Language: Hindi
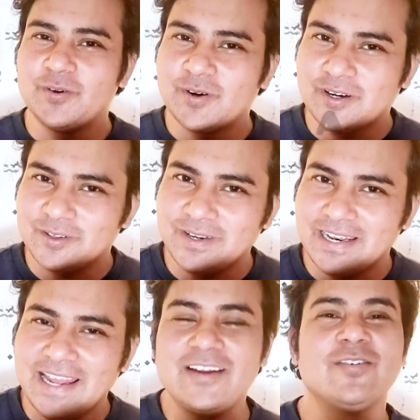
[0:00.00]
को कर दो
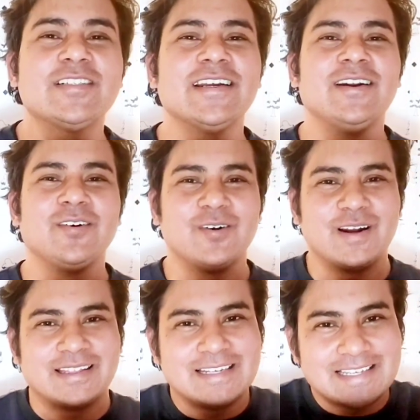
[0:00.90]
लाइक और चैनल को
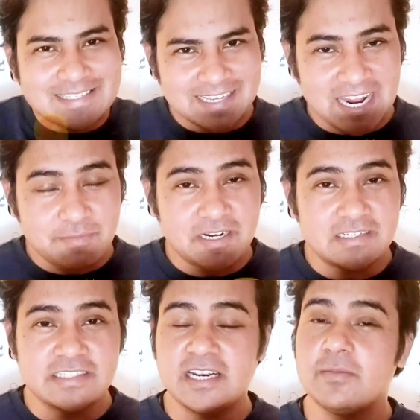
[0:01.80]
कर दे सब्सक्राइब अगर
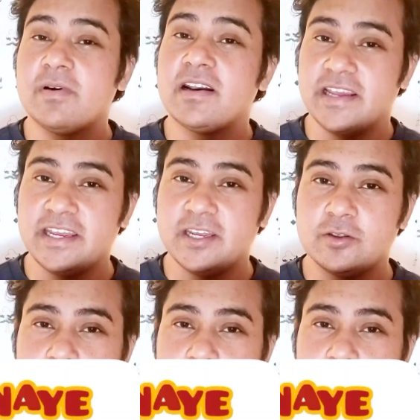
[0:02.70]
चैनल पर नए हैं तो